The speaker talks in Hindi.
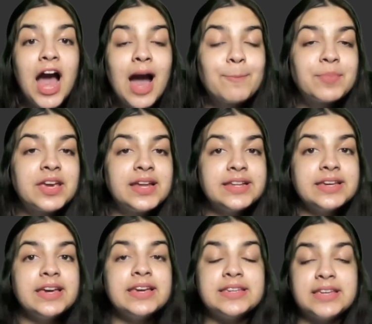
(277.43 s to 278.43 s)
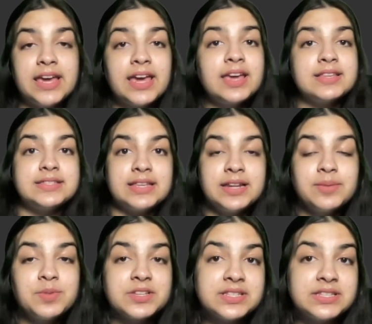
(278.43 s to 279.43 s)
आपके लिए ये
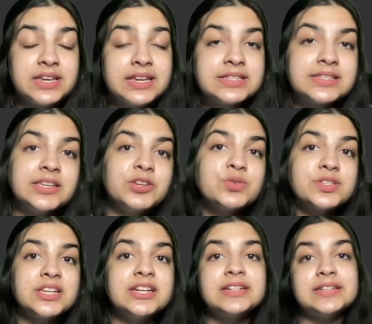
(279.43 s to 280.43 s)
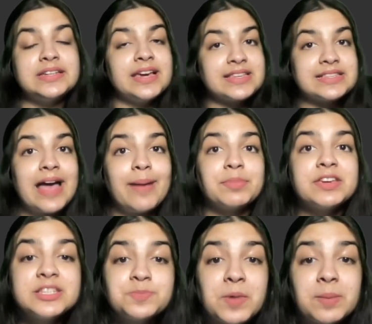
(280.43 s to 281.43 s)
सिलेबस ये सी यू सी टी एग्जाम
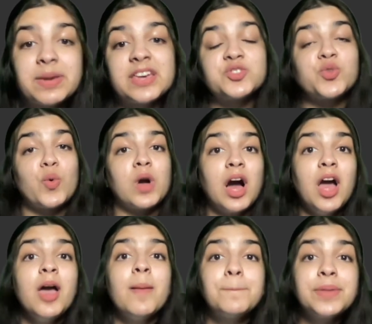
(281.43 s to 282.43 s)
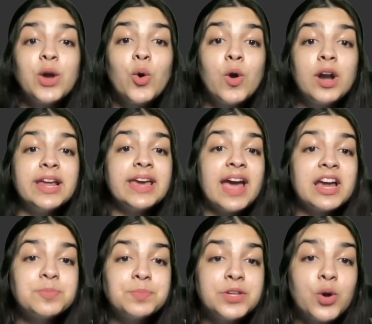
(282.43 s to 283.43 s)
किस पे बेस्ड होगा प्योरली
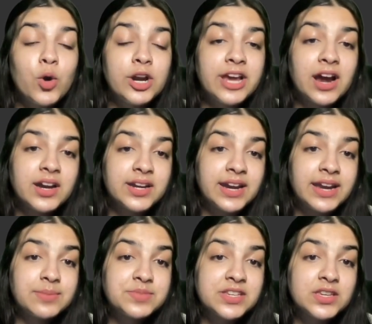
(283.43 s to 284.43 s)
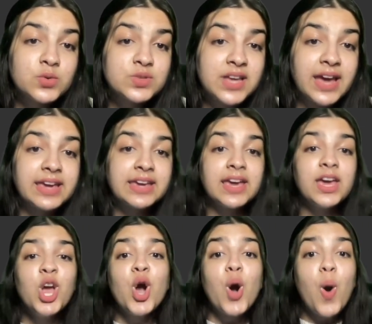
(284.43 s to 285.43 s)
एंड प्योरली हंड्रेड एम सी क्यूज आएंगे
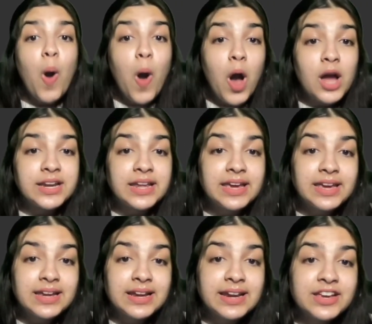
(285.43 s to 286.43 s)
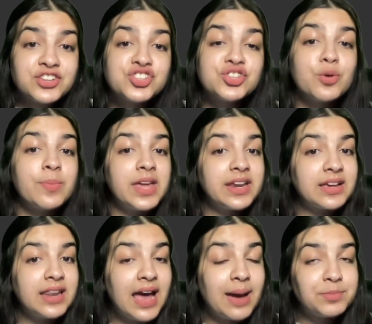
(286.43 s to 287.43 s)
on English,
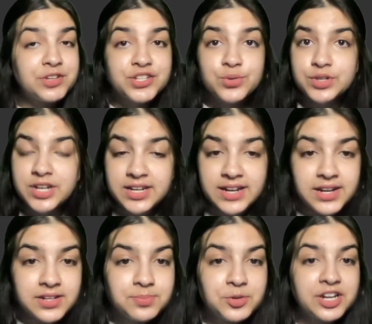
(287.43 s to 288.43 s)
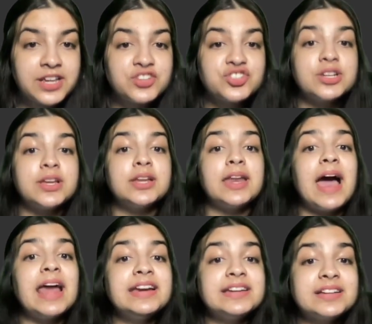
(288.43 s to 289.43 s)
numerical aptitude, data interpretation,
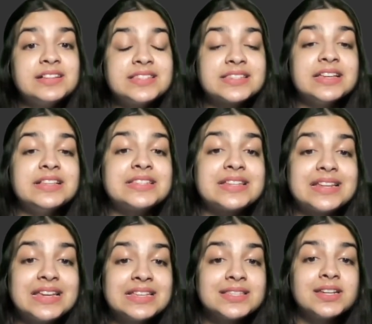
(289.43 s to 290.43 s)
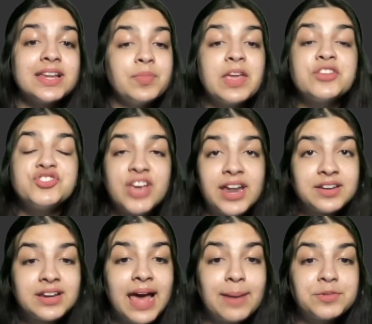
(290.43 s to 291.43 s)
analytical skills, reasoning,
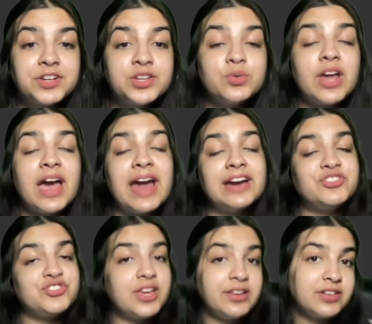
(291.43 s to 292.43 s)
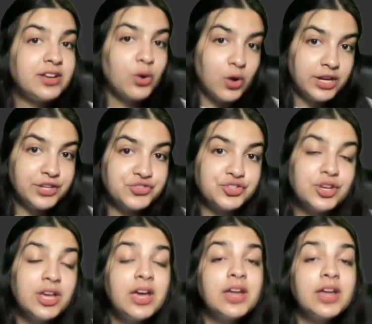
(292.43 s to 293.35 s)
general aptitude and general knowledge.